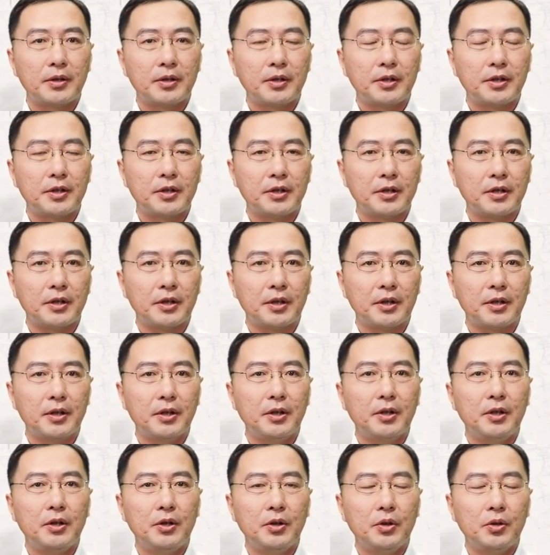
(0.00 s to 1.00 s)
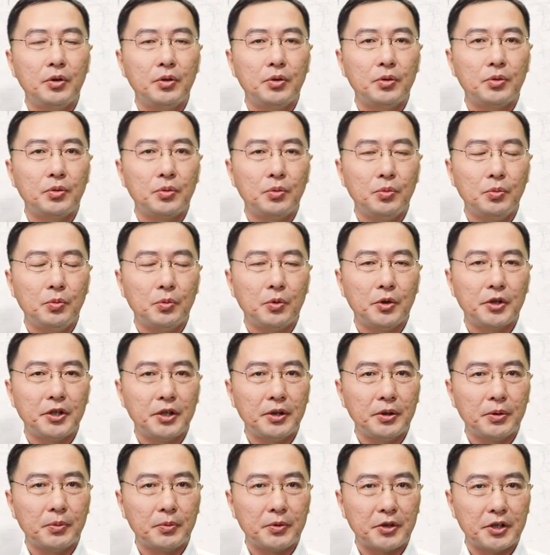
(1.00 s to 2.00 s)
这是中国
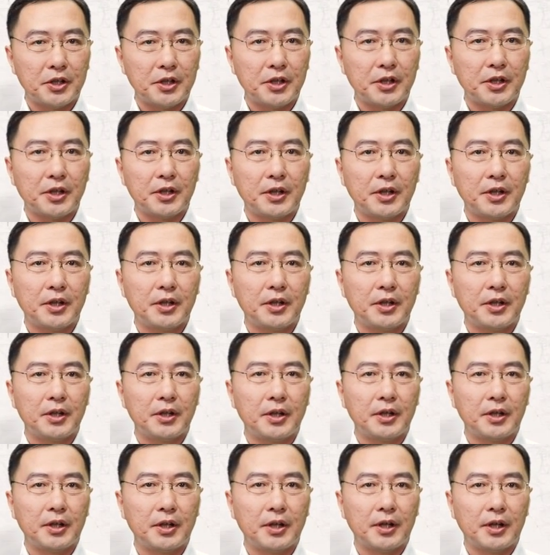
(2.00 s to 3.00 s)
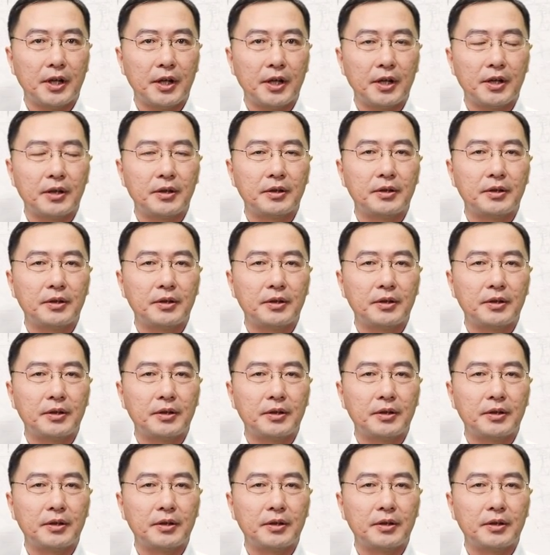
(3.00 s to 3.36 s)
青铜器和